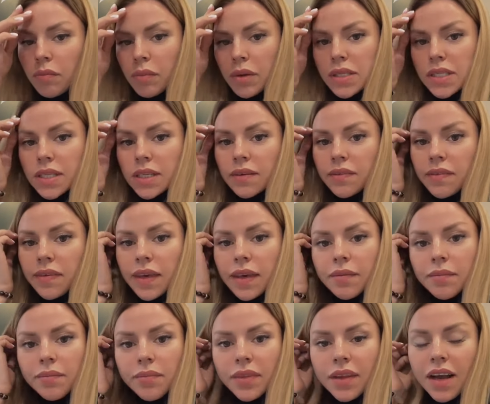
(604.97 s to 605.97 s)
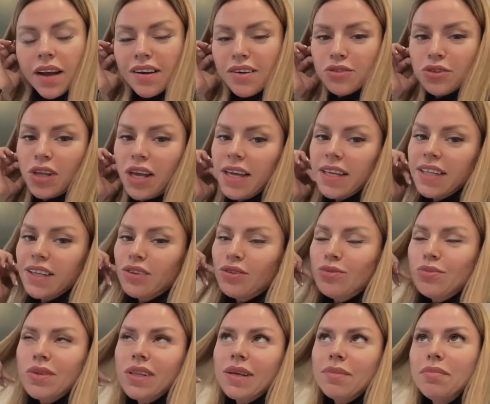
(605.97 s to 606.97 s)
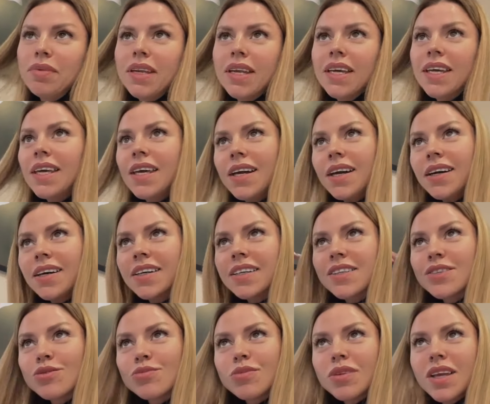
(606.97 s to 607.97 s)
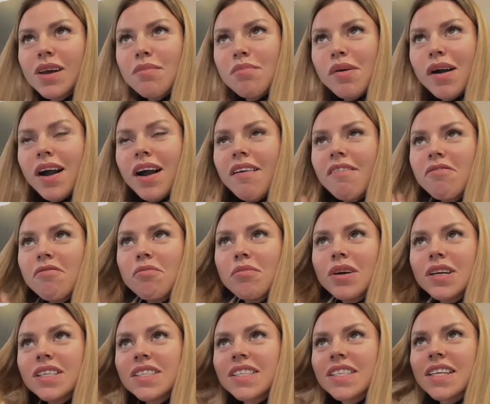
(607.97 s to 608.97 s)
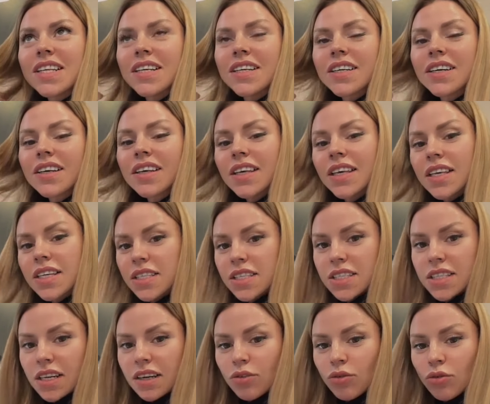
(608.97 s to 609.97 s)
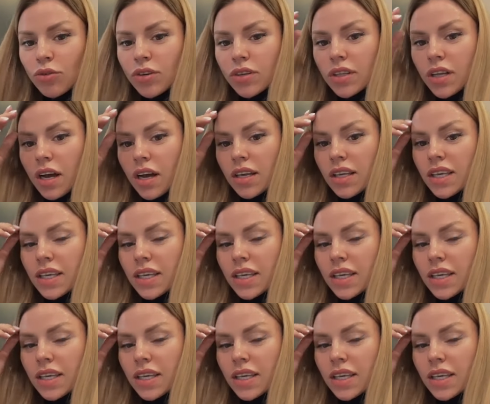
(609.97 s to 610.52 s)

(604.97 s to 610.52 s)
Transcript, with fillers: в Москве. А куда я надумала переехать, у меня пока в мыслях есть такое, да.